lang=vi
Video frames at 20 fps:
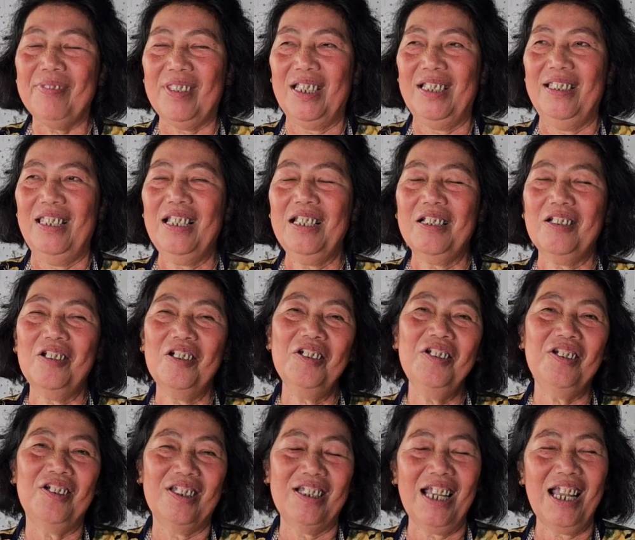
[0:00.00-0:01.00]
thành ra
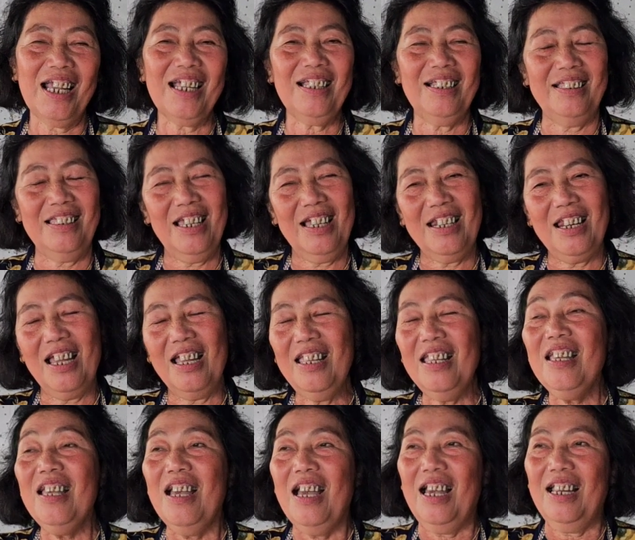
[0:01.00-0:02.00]
có người khác thành ra
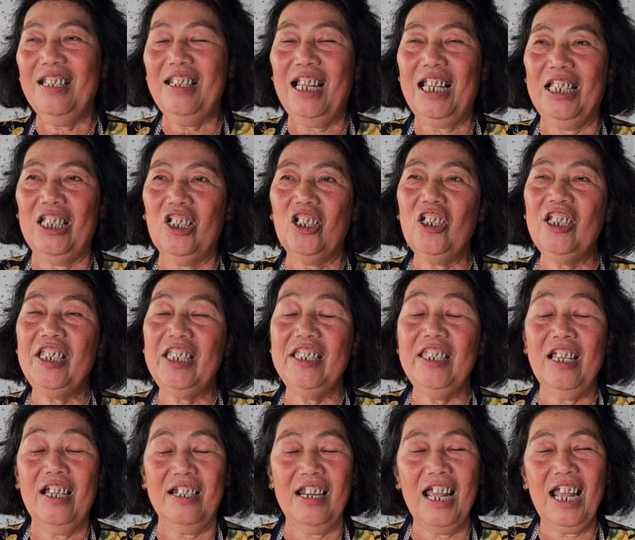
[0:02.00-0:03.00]
để anh đầy coi
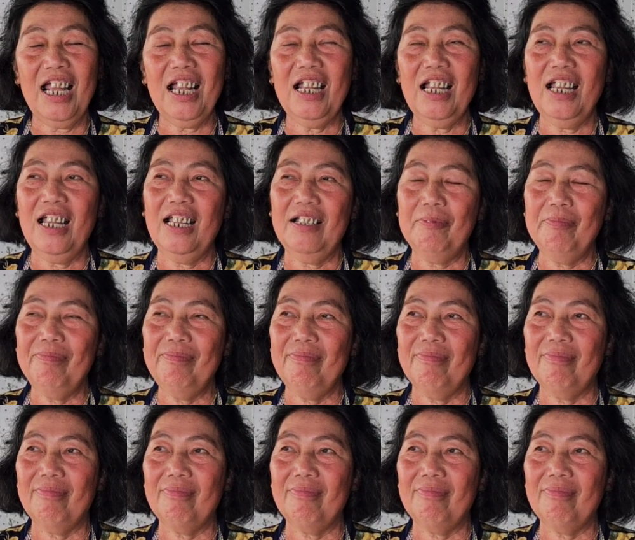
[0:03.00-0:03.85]
bây giờ đang à,